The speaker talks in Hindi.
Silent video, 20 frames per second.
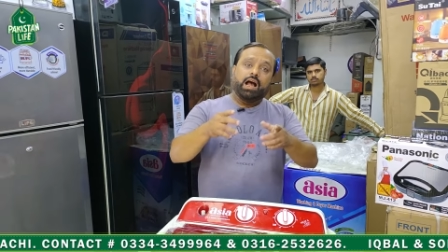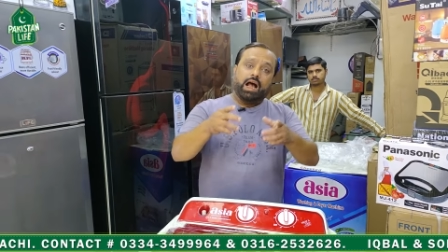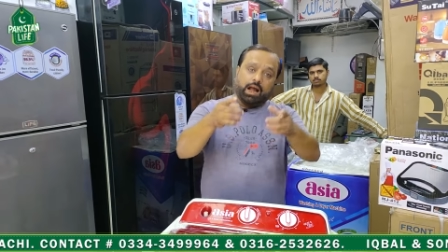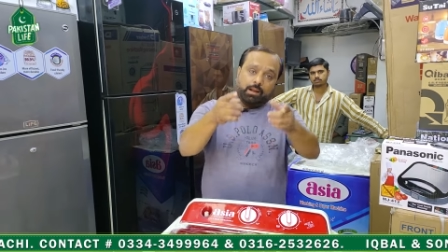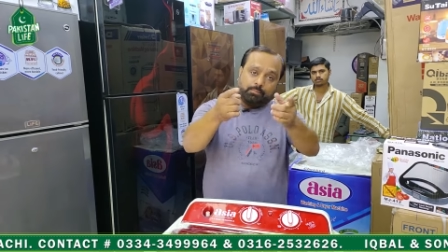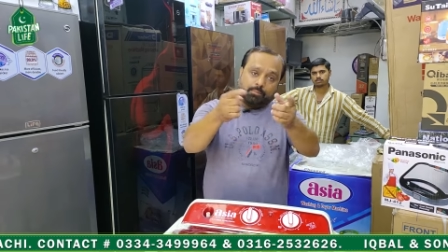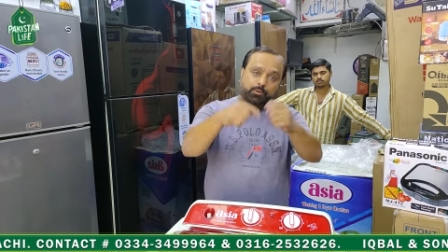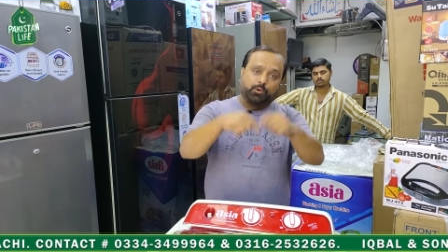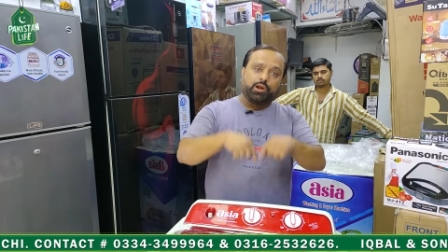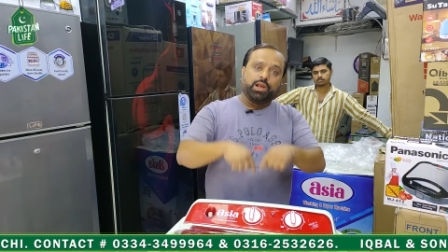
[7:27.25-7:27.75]

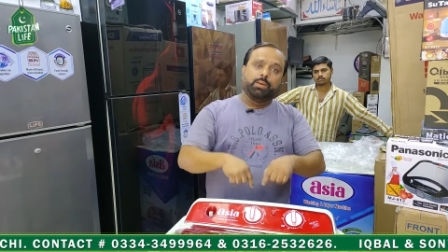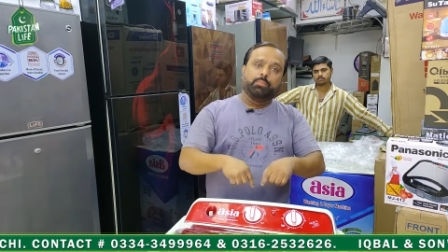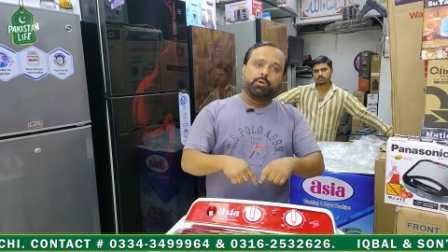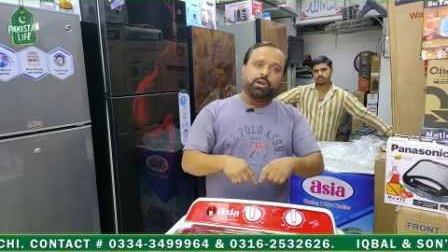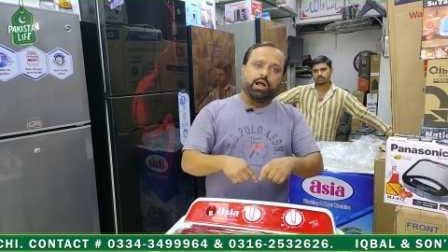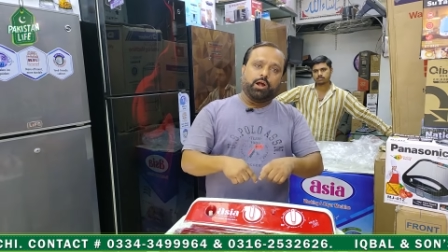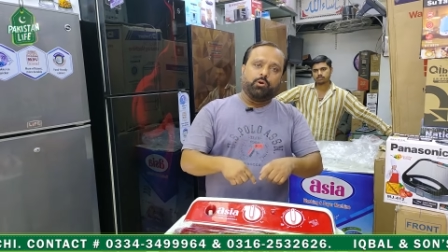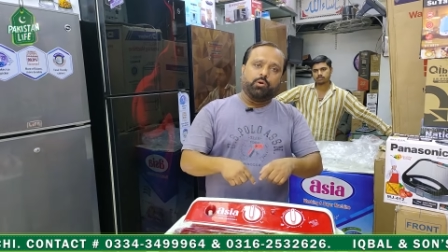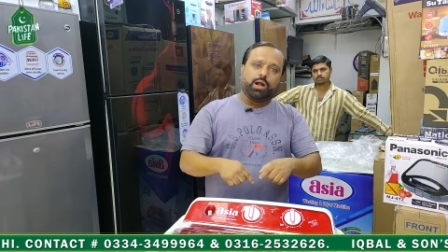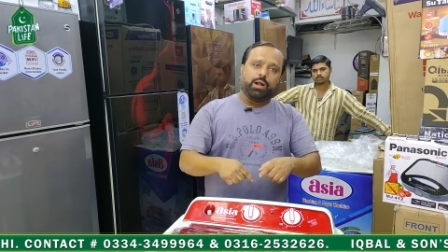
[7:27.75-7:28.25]
आपको ही
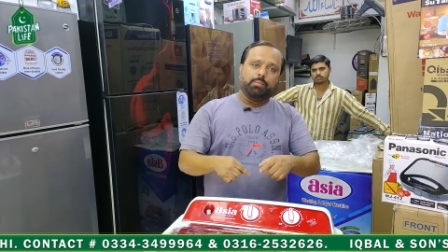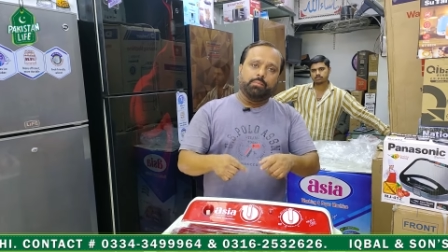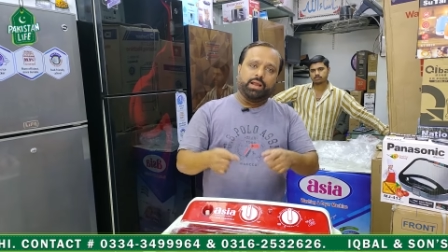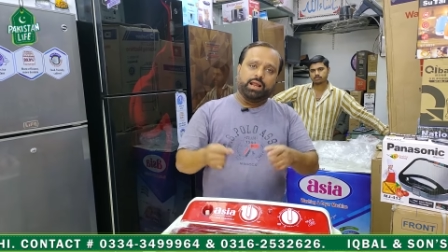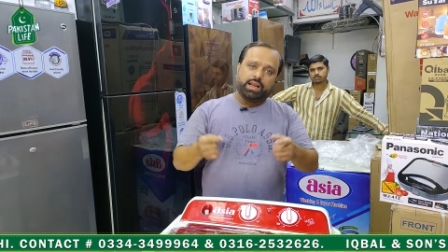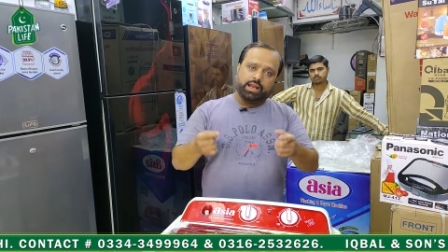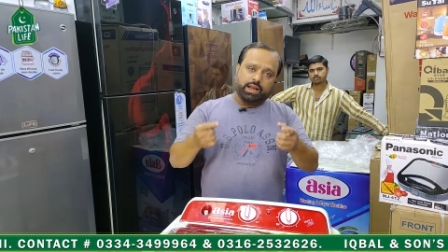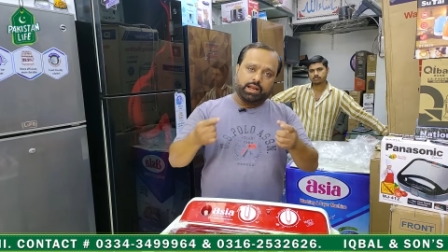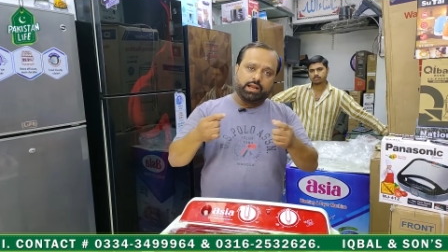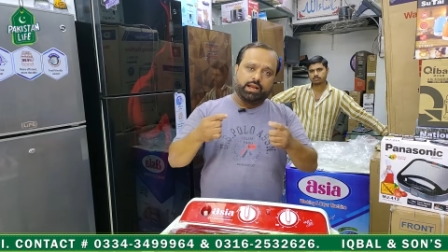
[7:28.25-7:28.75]
बुलाऊंगा
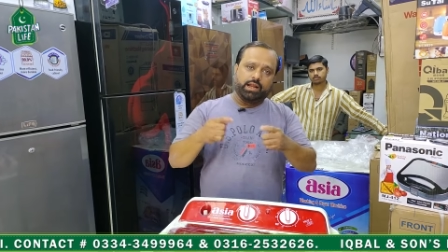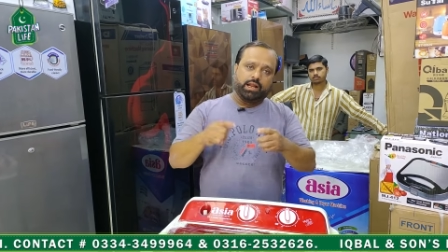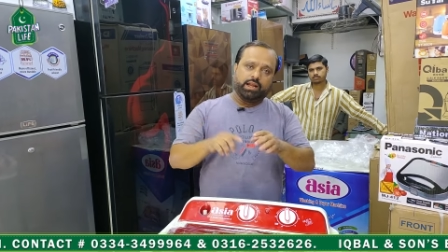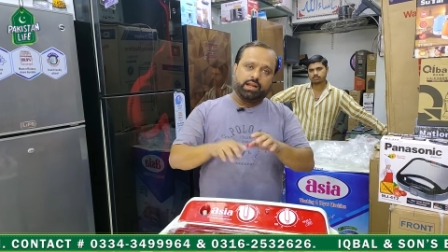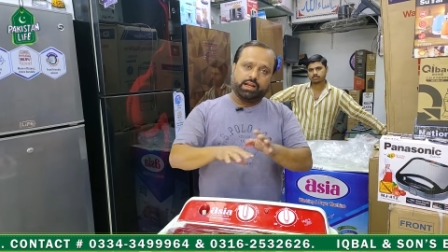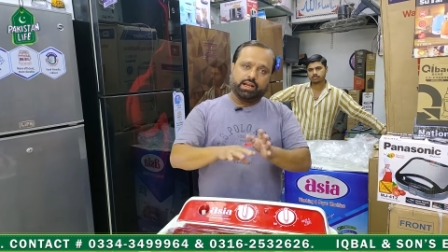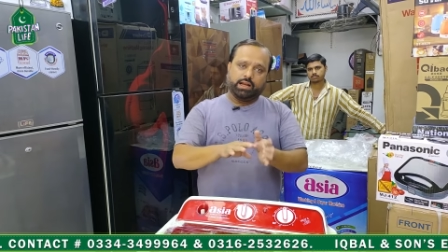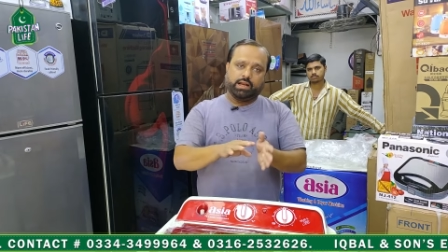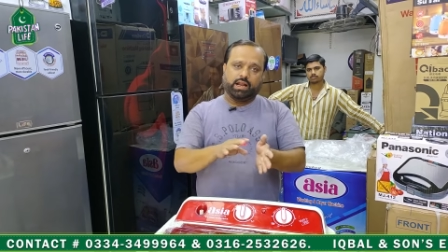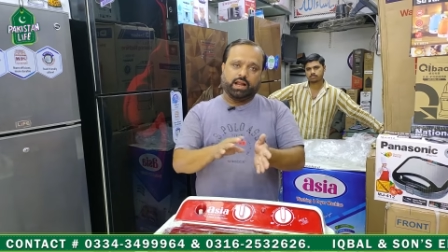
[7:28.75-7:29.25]
मेरे ना
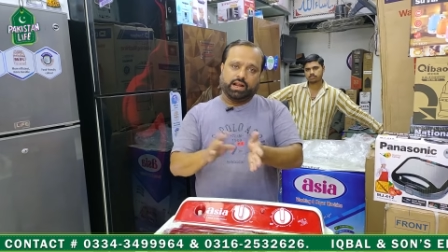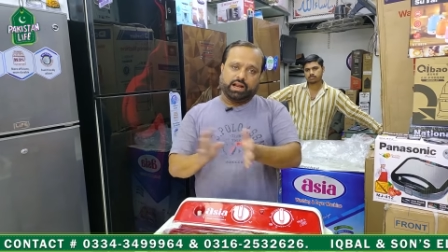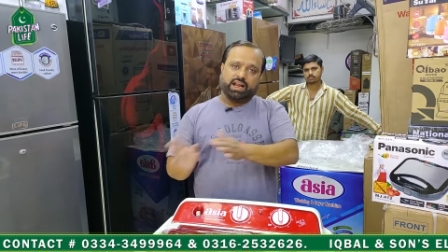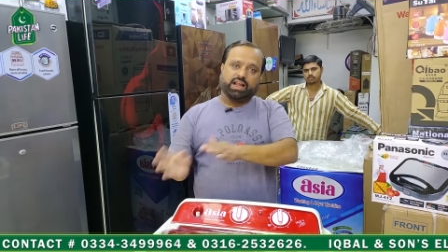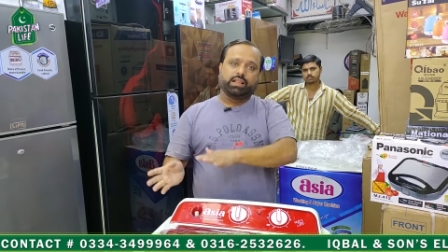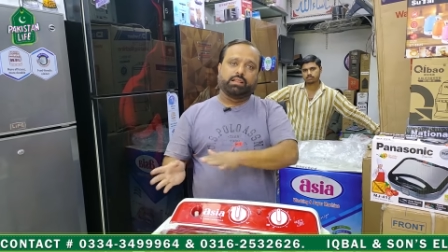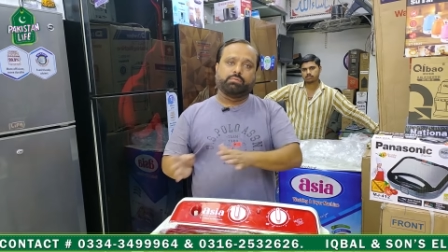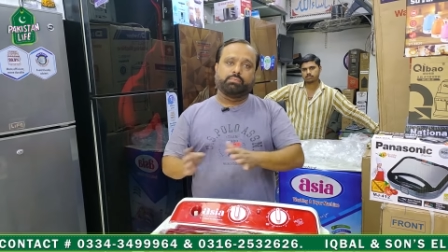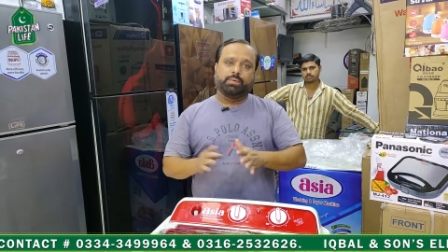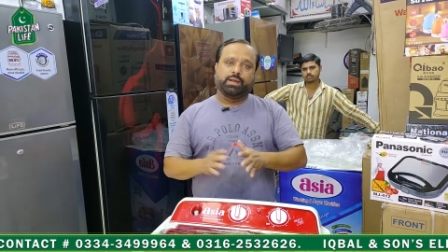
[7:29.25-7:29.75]

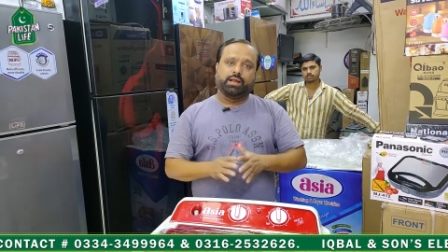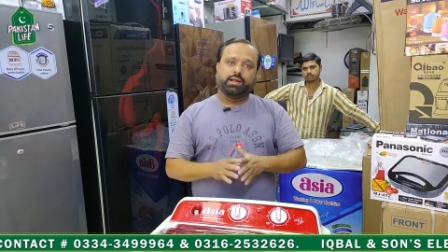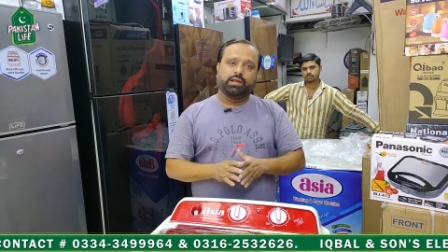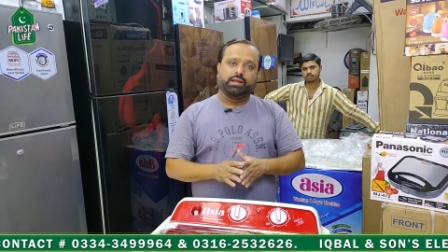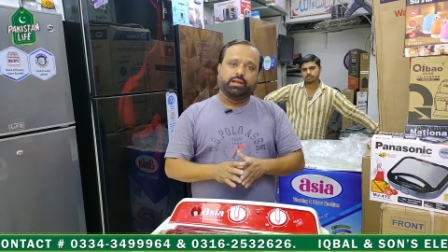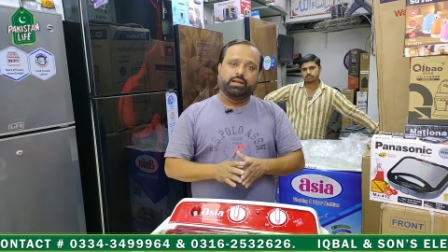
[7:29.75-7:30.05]
अगेंस्ट में